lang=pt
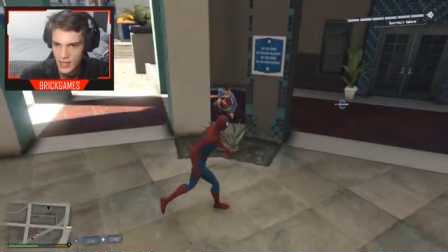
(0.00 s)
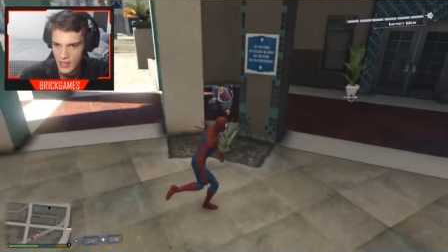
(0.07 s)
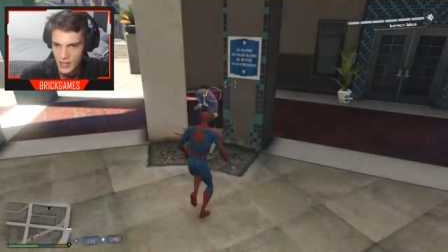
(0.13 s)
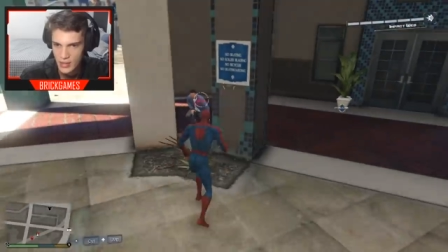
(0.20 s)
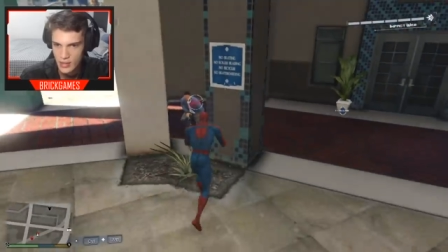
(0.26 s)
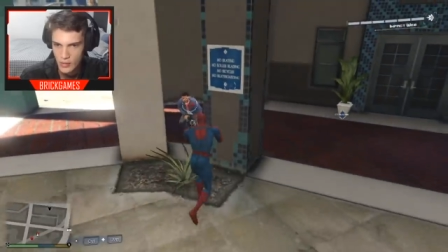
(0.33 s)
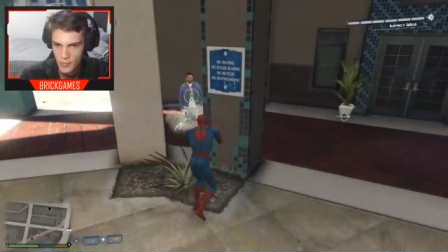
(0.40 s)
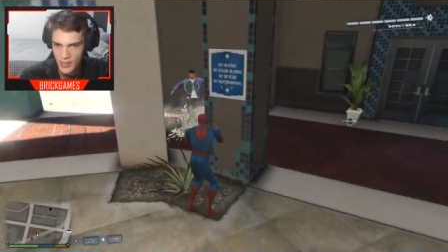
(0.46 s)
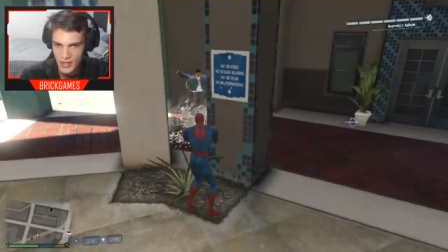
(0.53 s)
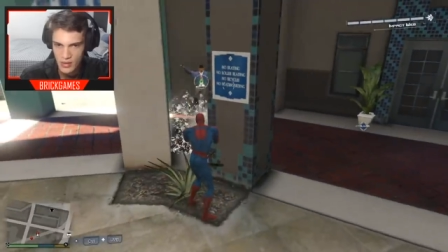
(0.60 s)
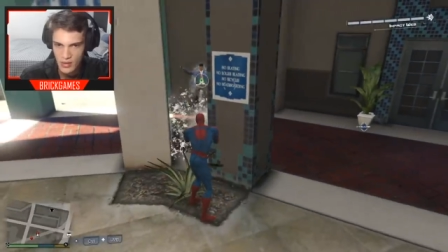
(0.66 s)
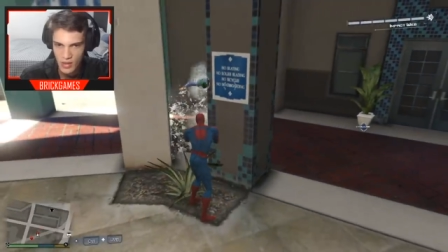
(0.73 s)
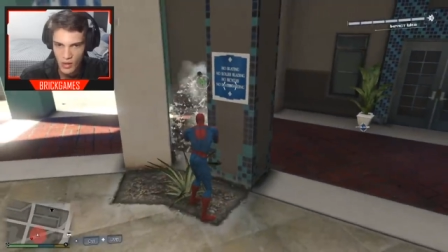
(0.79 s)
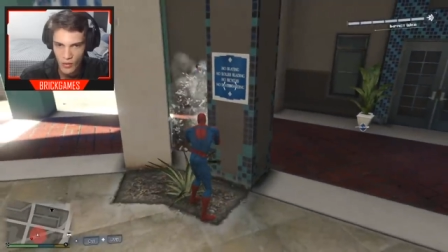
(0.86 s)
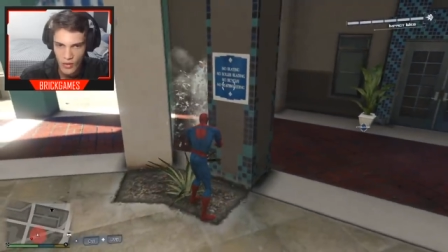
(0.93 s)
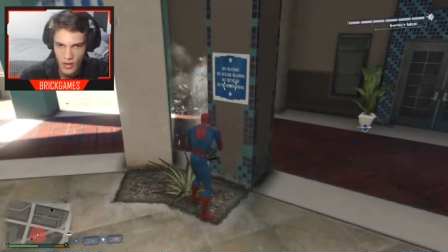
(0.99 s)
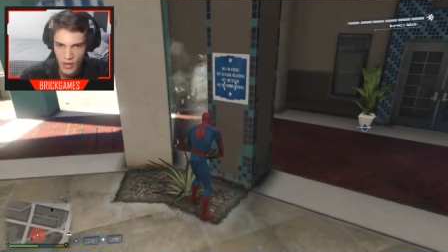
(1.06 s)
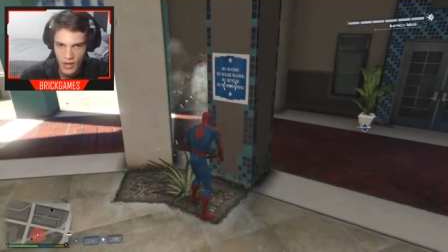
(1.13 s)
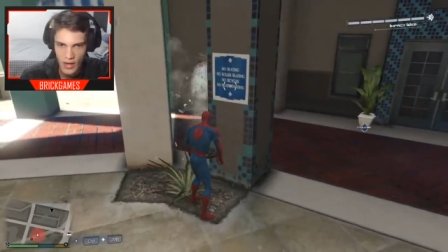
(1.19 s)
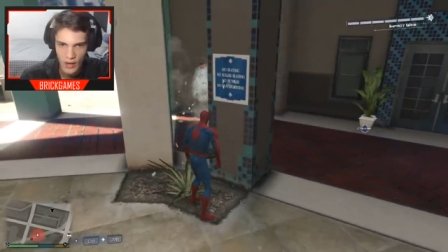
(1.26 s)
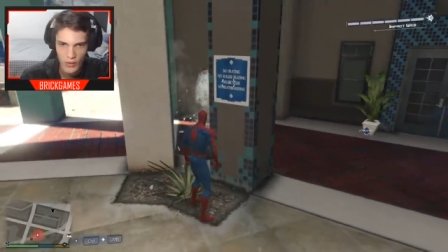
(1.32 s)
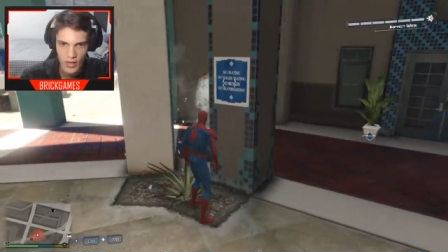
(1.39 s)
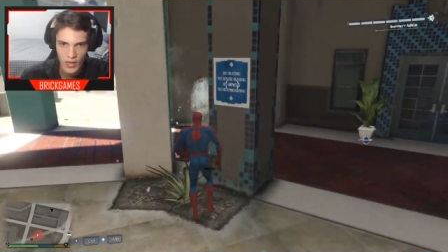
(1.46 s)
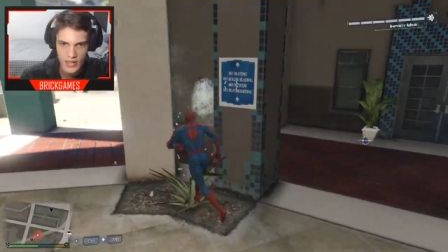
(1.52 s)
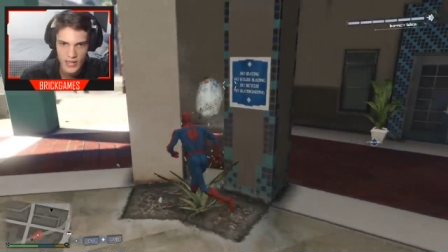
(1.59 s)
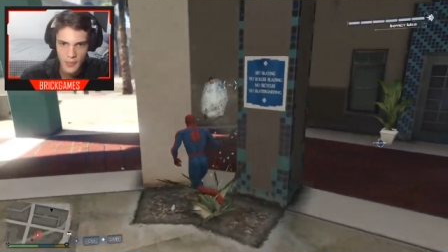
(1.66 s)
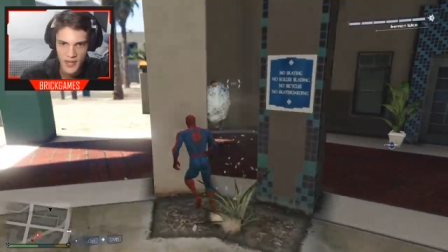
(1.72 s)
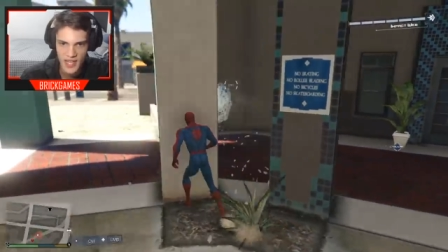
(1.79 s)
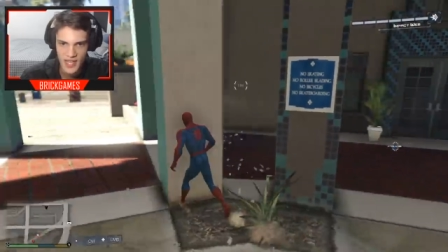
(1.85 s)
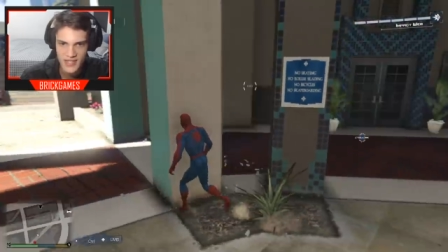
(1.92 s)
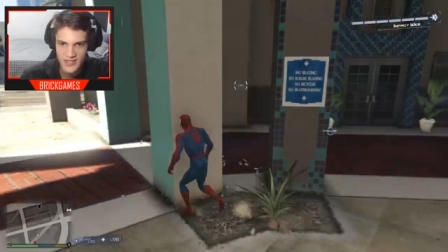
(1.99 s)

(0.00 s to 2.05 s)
Ih, não prendeu não. Agora tá preso.